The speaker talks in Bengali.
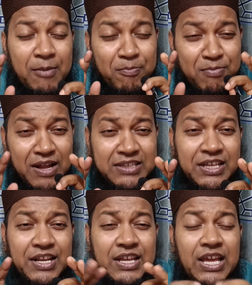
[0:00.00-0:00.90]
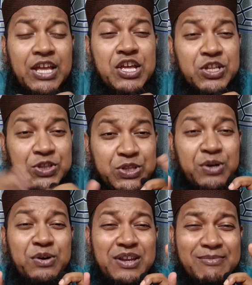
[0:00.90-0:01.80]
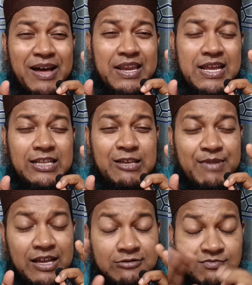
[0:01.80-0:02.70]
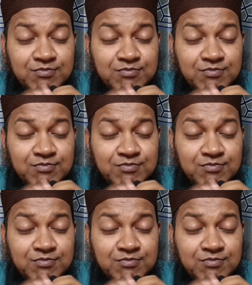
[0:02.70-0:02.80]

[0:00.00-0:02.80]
আপনাদেরকে ধরি বানিয়ে দিবে